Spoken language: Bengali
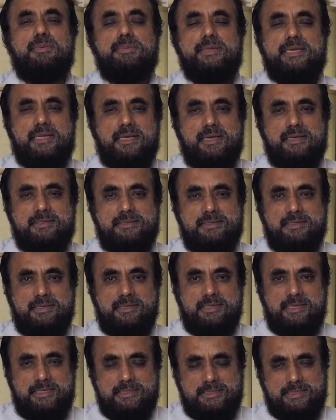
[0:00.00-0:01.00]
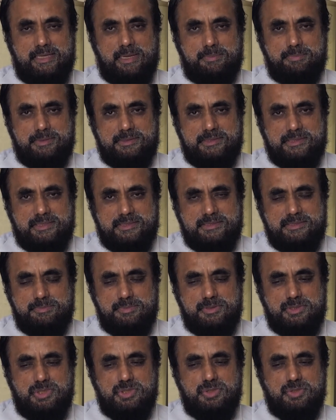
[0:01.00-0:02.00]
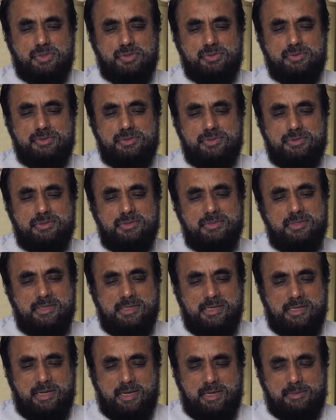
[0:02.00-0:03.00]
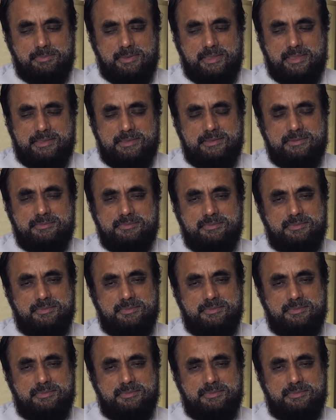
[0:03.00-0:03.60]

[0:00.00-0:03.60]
হবে না এটাই আপনাদের কাছে বিশেষ করণীয় আমরা এই